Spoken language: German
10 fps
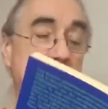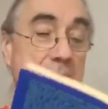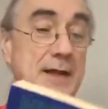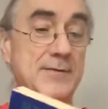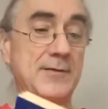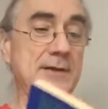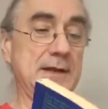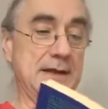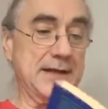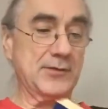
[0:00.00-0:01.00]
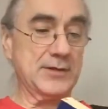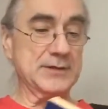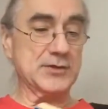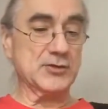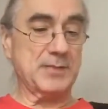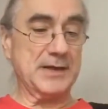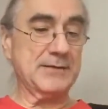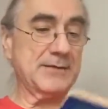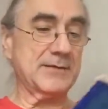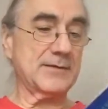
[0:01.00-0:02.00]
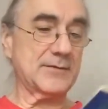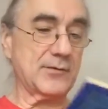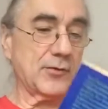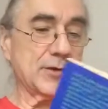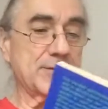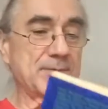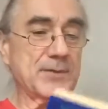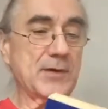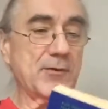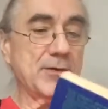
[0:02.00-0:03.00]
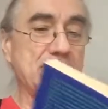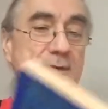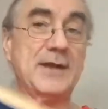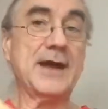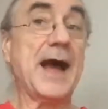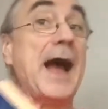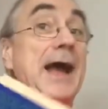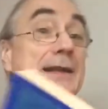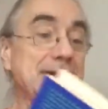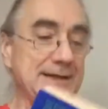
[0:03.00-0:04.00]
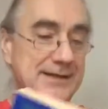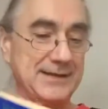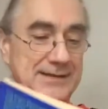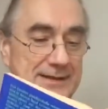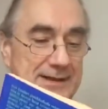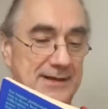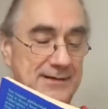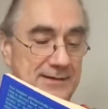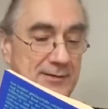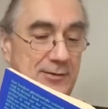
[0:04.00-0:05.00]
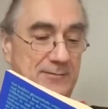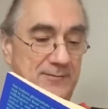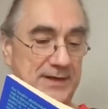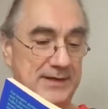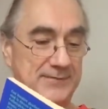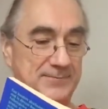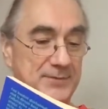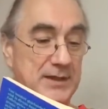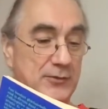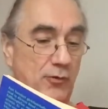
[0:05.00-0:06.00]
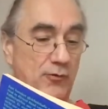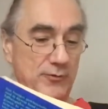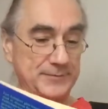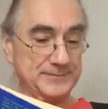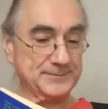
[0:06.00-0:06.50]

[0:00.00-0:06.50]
Also lehnt euch gespannt zurück und harrt der Dinge, die da kommen werden. Die Drohung.